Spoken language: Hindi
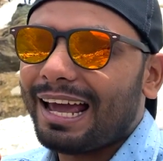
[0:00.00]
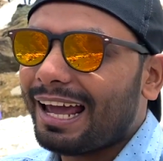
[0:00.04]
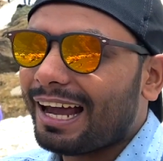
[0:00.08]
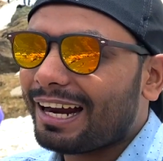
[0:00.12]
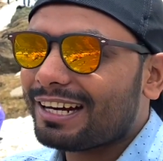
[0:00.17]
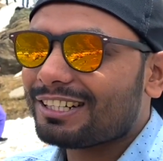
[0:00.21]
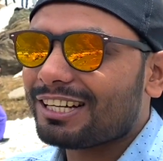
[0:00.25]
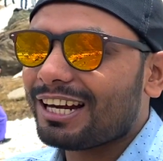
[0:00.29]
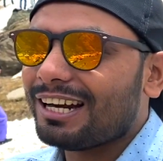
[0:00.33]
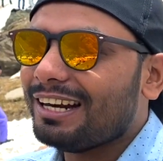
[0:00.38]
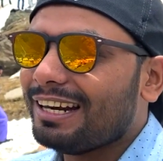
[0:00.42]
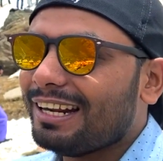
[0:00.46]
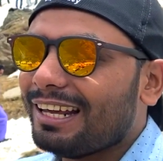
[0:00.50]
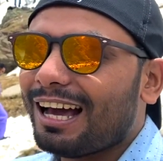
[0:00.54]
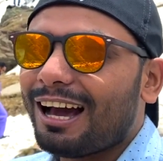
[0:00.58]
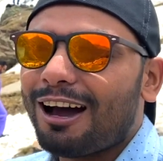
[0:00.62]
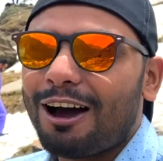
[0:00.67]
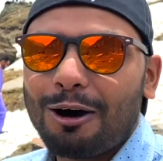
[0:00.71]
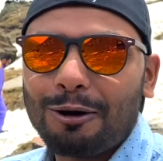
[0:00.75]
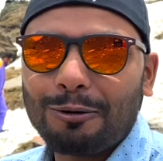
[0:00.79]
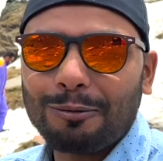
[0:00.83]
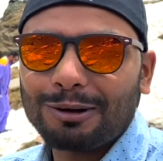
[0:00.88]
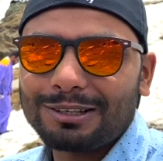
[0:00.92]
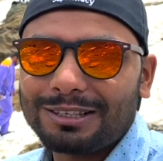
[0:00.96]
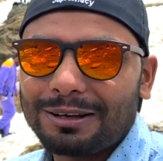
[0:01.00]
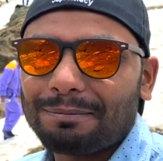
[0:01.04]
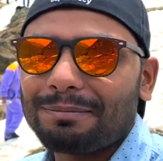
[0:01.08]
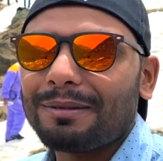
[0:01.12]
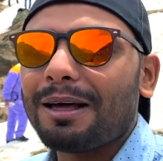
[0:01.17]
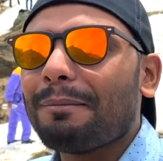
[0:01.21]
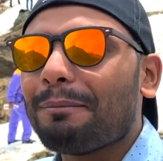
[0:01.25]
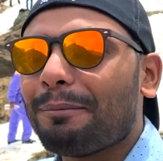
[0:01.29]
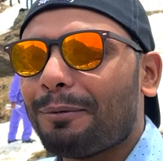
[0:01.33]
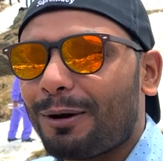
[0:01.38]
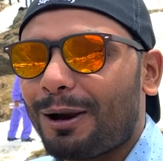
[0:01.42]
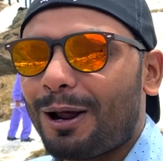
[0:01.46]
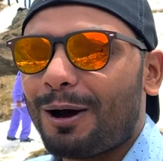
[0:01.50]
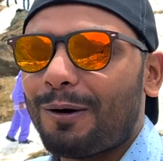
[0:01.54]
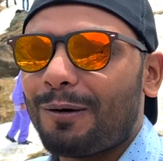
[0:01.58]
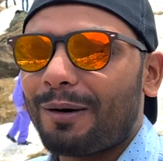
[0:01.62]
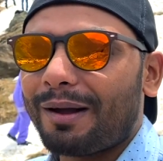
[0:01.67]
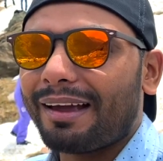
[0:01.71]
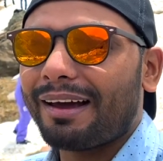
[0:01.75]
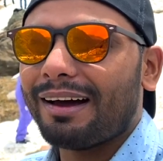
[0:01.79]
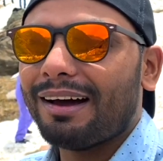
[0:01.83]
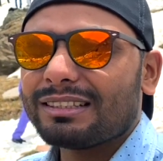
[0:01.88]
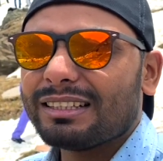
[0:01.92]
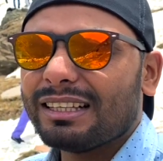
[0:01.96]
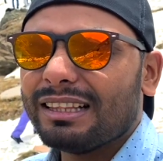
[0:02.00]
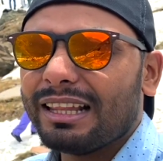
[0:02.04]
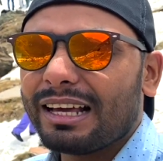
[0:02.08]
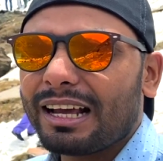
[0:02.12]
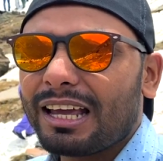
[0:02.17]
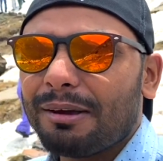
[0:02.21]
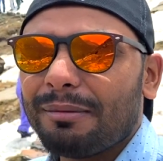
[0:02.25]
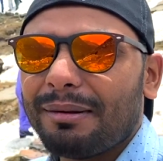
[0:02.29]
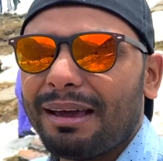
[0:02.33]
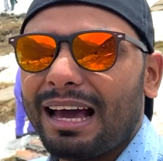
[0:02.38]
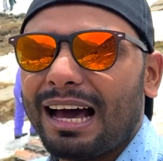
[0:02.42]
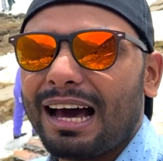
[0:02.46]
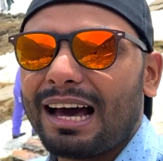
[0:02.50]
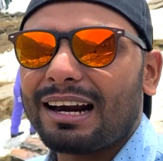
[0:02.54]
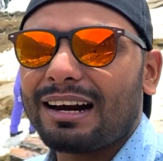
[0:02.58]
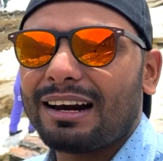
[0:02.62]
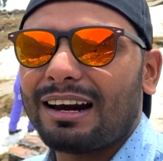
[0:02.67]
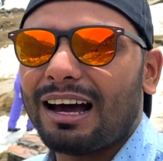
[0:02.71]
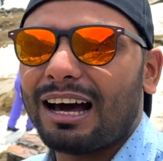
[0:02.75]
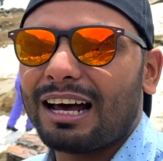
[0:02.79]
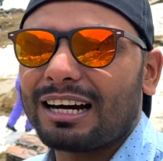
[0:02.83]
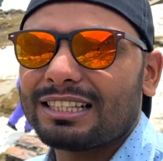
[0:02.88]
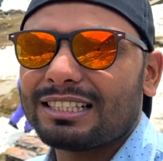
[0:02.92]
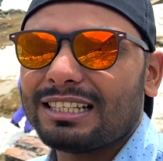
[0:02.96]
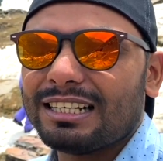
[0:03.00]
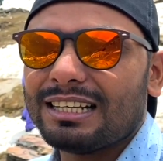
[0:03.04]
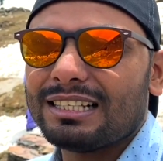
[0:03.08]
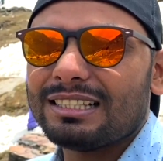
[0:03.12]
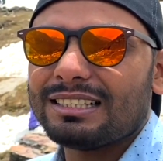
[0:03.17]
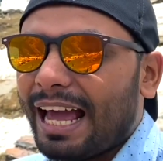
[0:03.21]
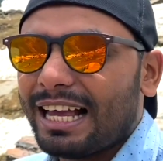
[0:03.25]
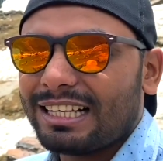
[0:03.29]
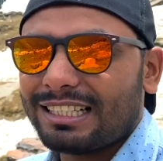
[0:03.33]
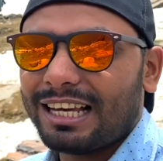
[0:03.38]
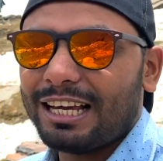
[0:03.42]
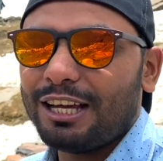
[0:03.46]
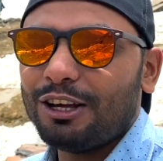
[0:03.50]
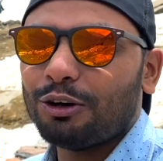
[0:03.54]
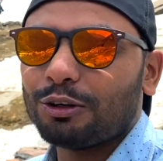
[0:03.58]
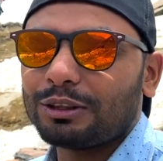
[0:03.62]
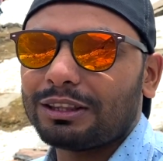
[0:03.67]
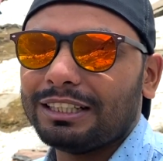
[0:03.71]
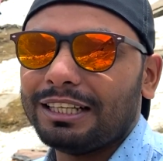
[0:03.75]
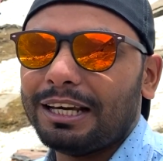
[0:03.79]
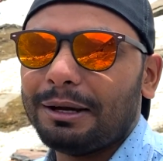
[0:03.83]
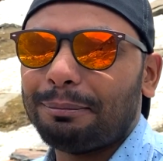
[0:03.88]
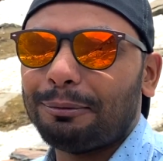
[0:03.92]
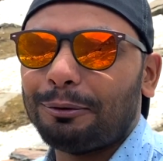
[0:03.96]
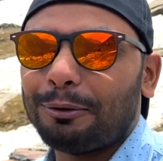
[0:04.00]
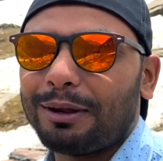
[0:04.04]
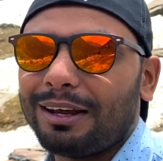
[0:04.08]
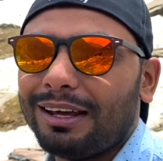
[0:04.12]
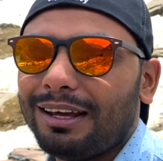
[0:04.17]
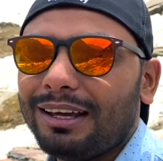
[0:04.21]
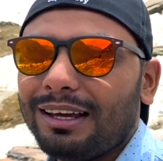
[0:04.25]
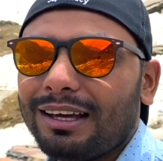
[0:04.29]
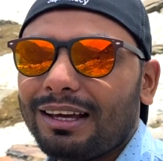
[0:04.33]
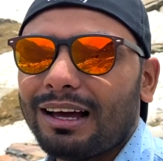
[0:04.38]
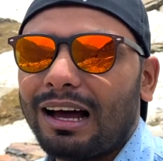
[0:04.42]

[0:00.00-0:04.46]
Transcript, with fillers: एक्शन लिया और वो सपना पूरा हो गया जिंदगी में यार हर चीज ऐसे ही होती है पूरी